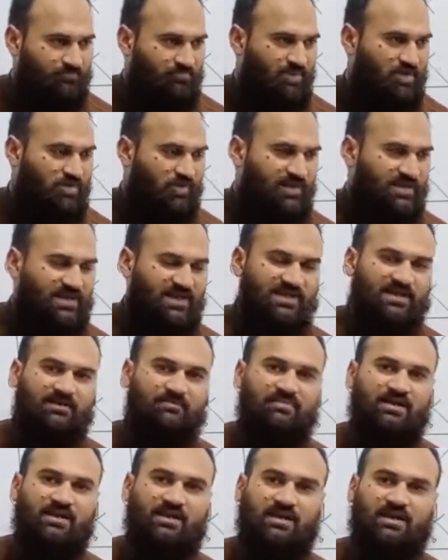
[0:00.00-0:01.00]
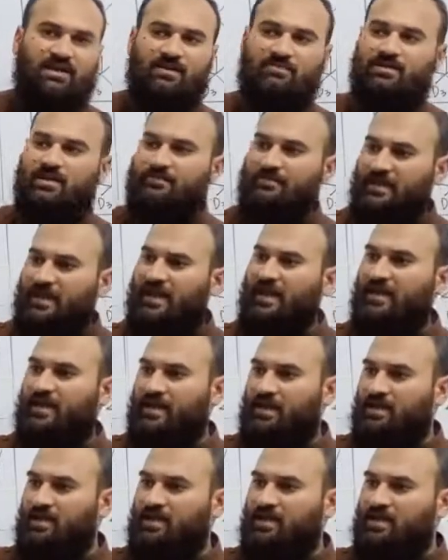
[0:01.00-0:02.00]
बच्चों इसका सिंबल कल हमने पढ़ा है
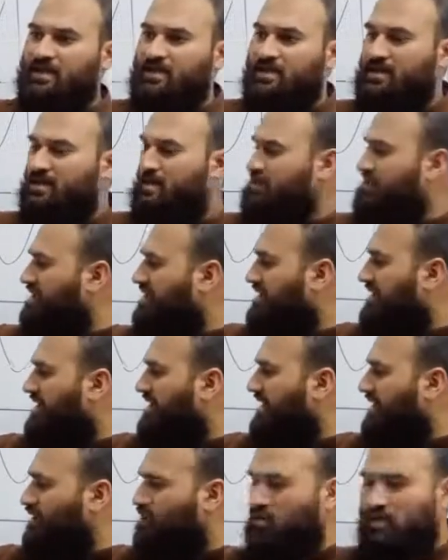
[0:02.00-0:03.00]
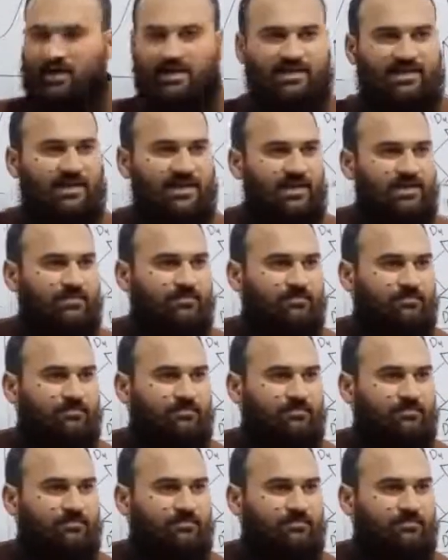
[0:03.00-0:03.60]
ना ये एरो का साइन